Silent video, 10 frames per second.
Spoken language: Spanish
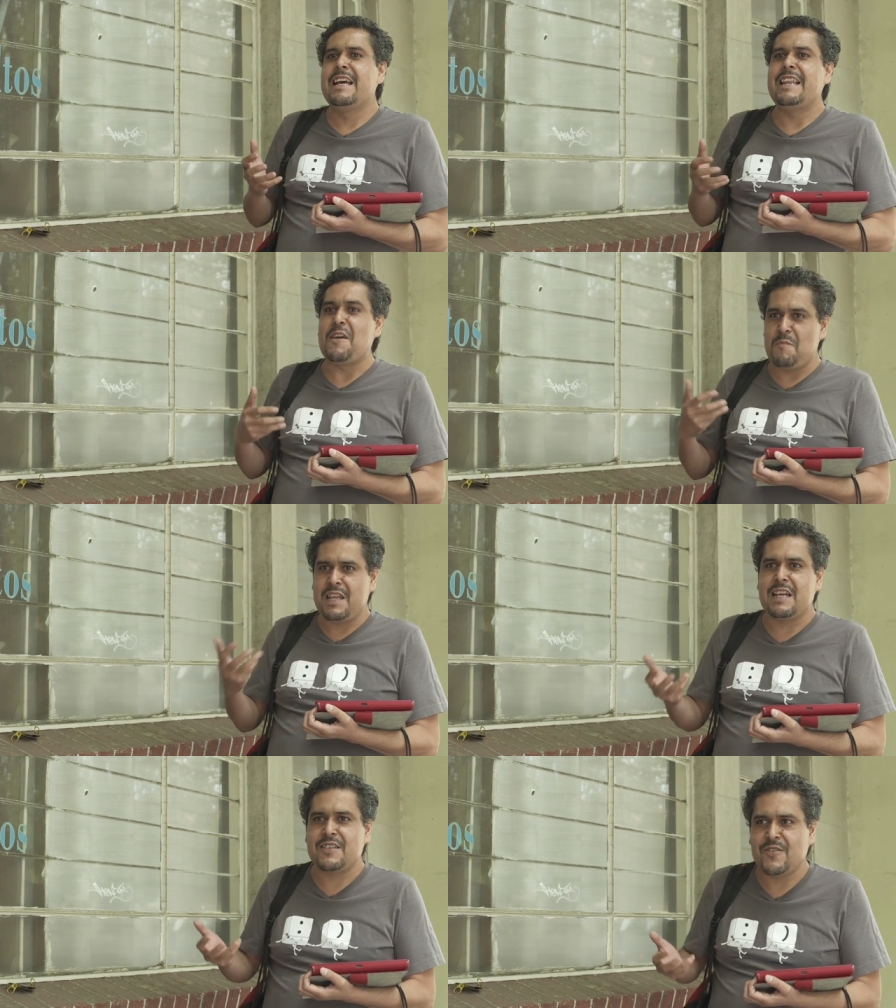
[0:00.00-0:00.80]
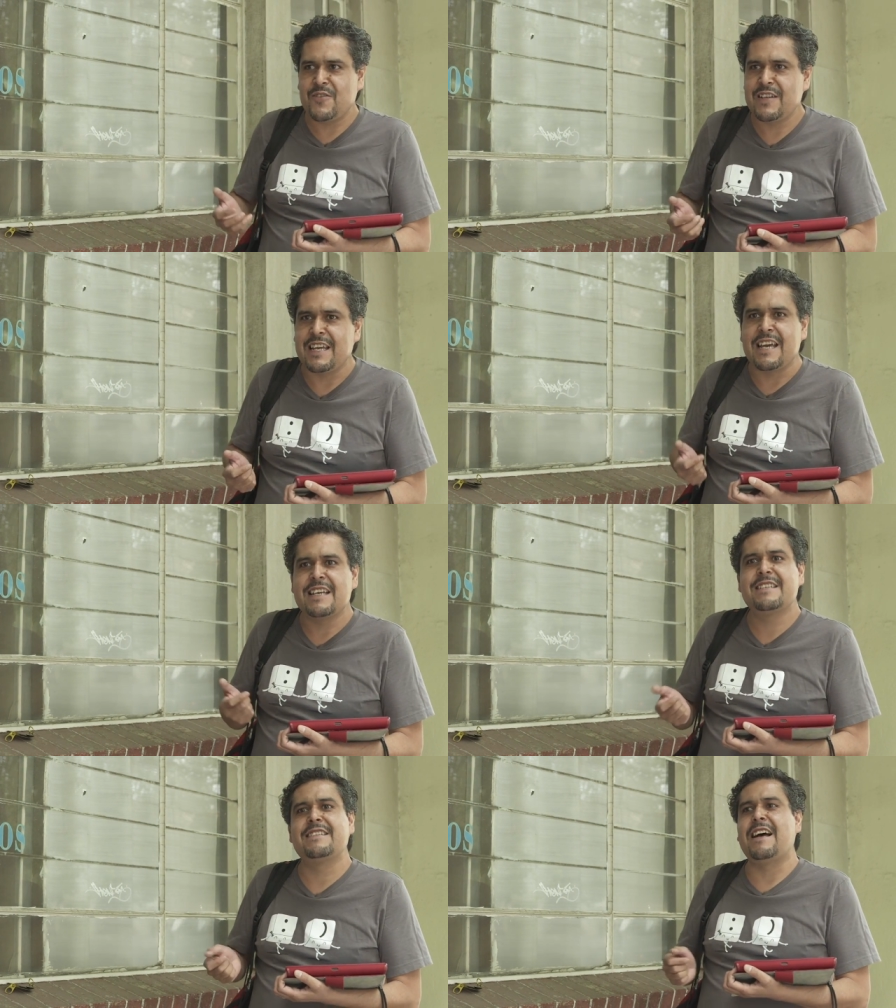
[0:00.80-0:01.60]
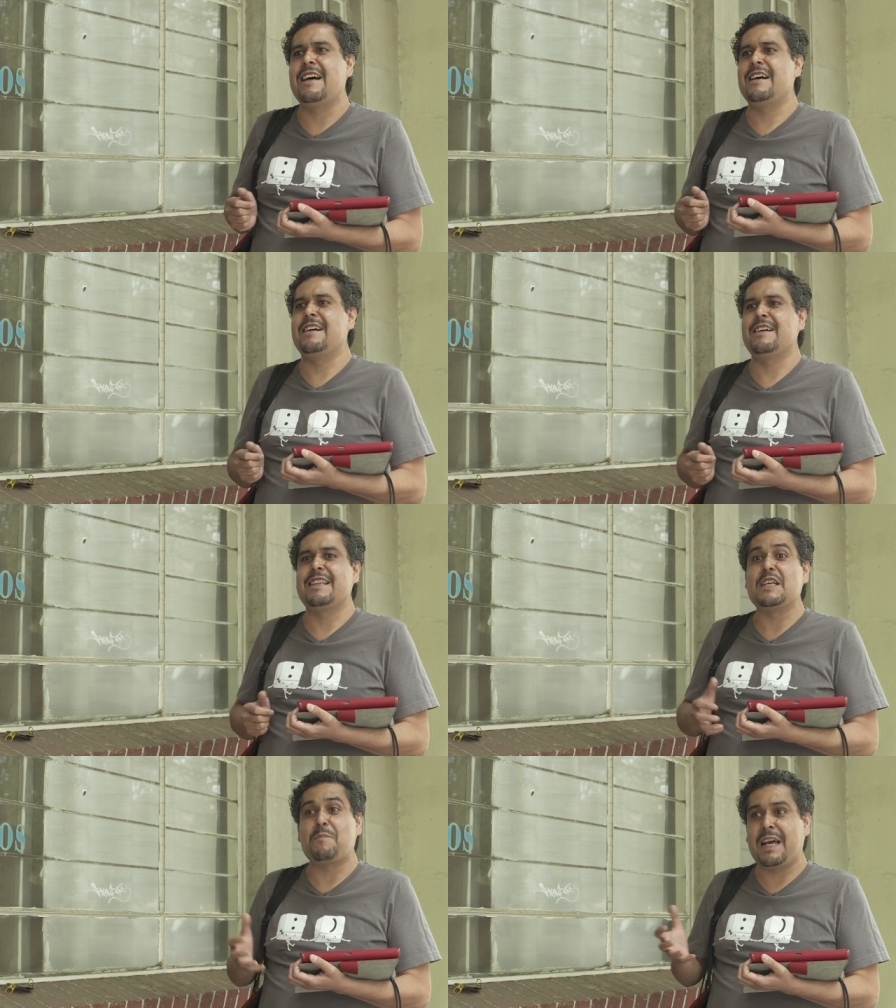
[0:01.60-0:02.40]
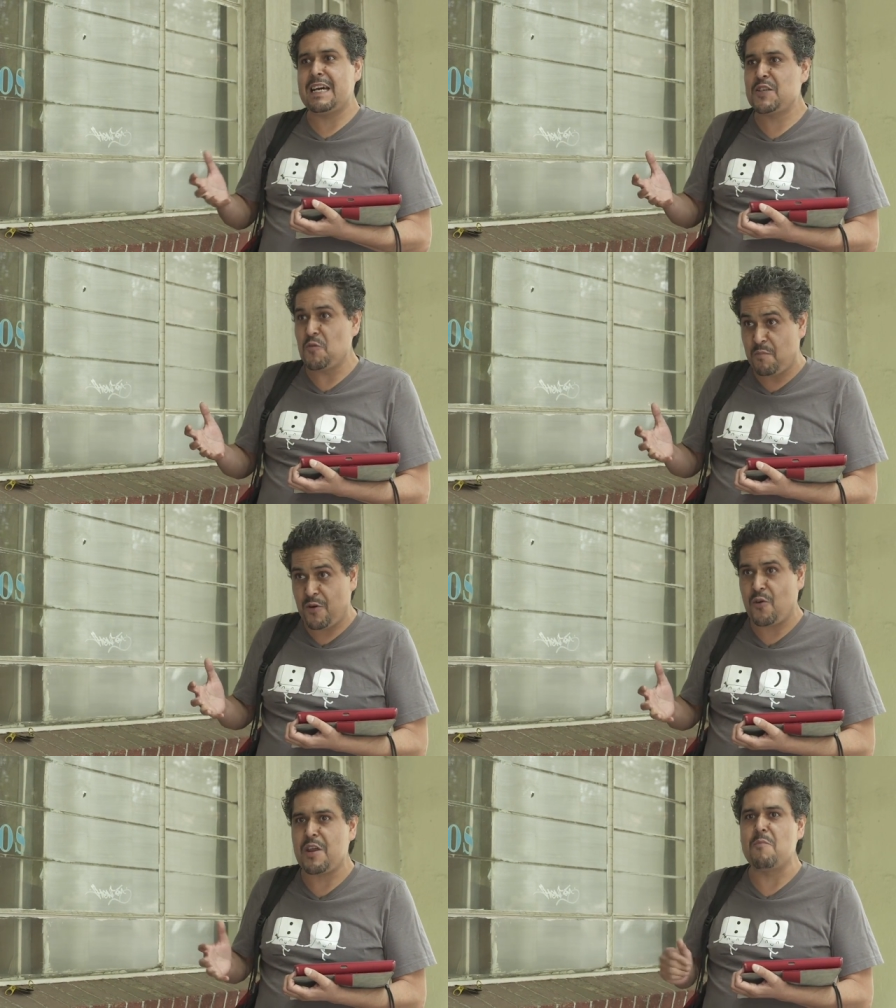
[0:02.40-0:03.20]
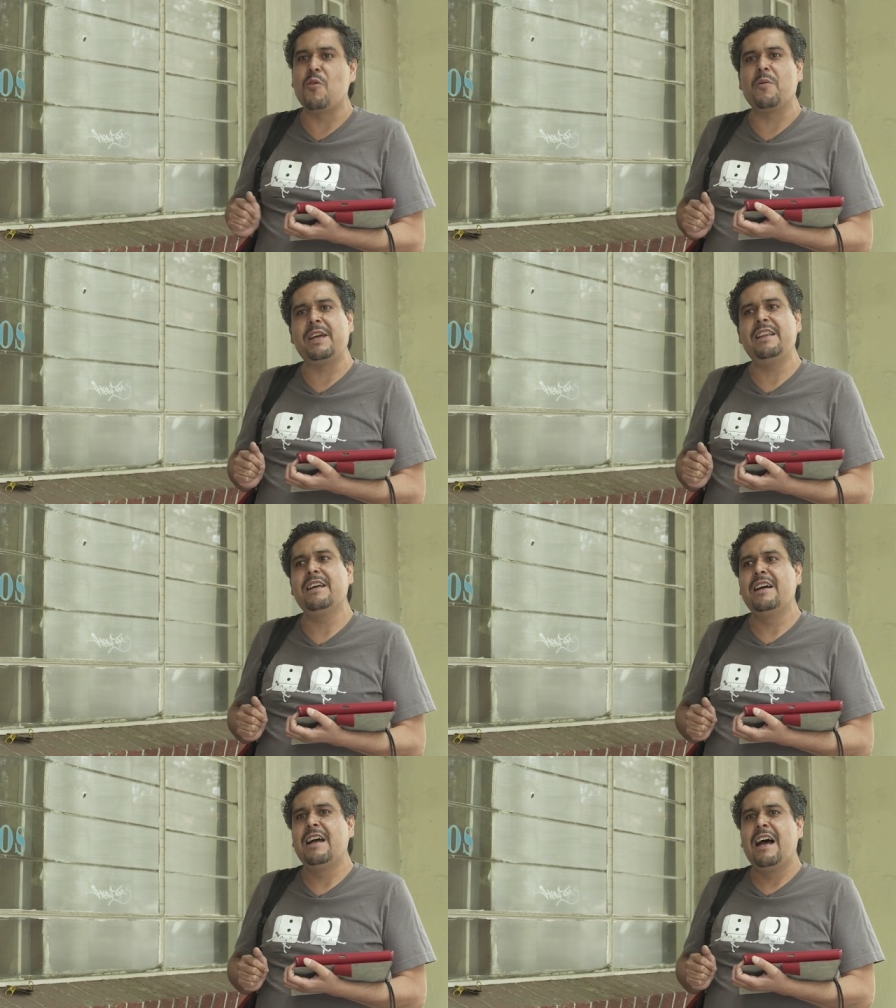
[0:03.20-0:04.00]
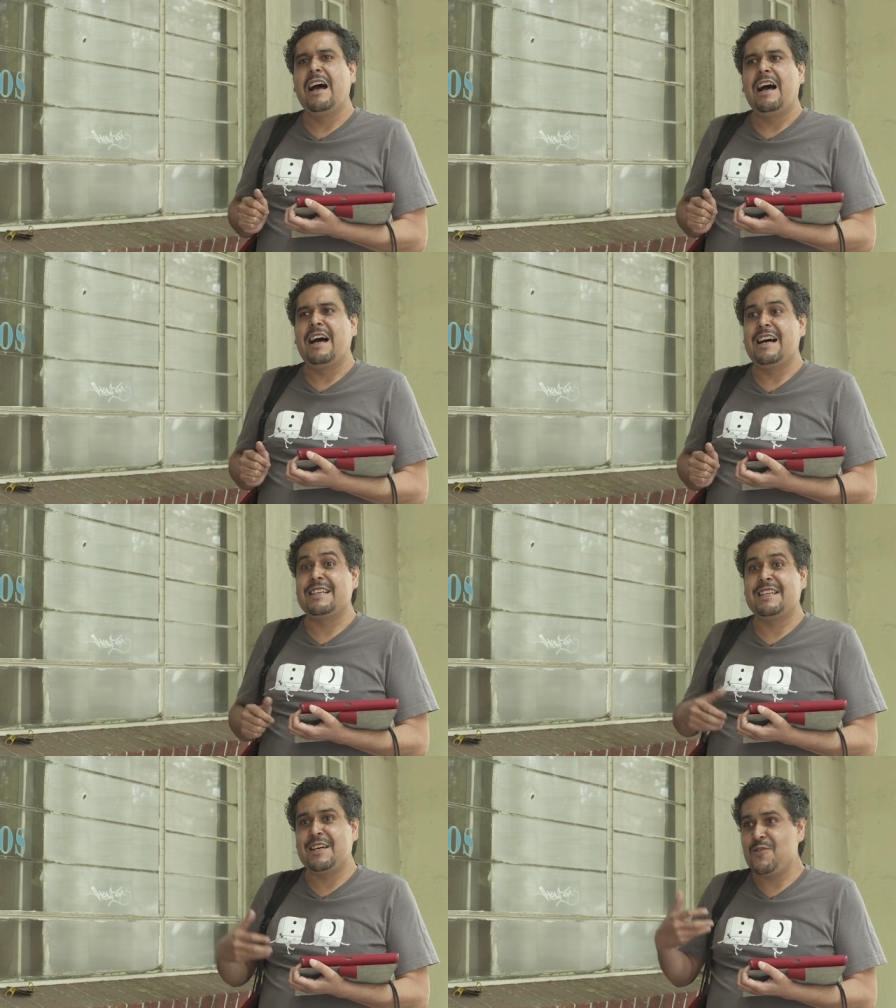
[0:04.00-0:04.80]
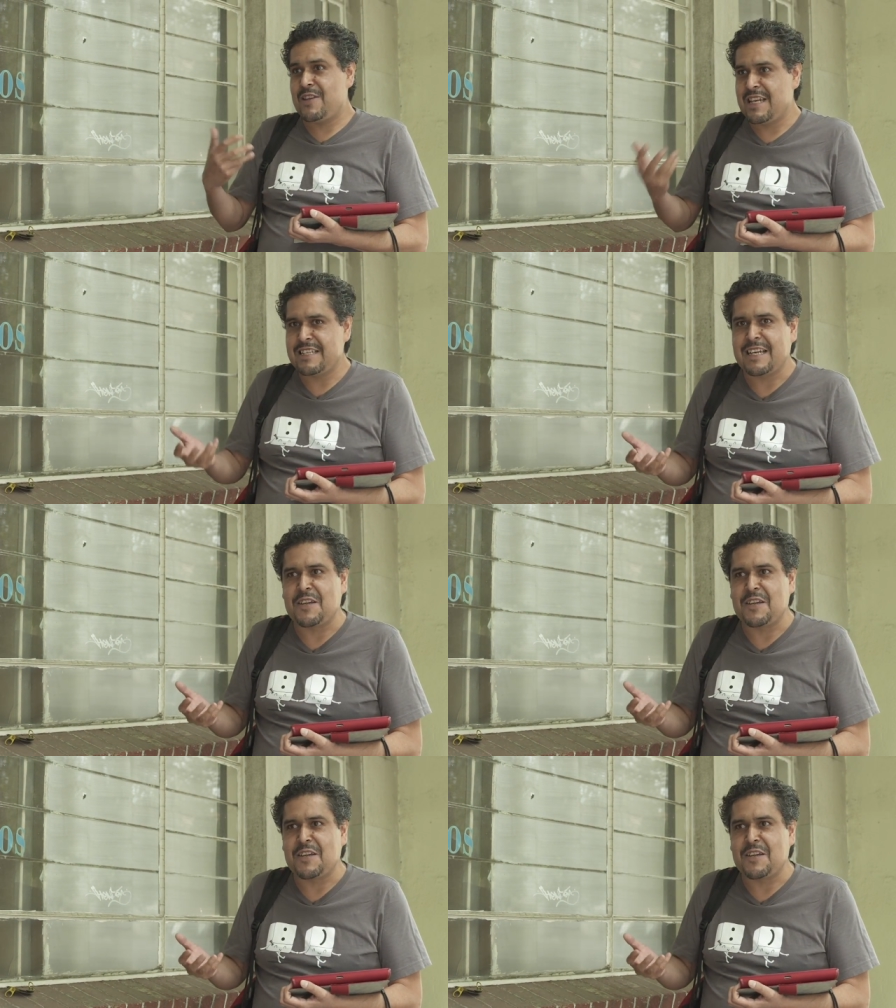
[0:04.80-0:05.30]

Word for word: la invitación es a despegarse un poco del móvil, a hacer otras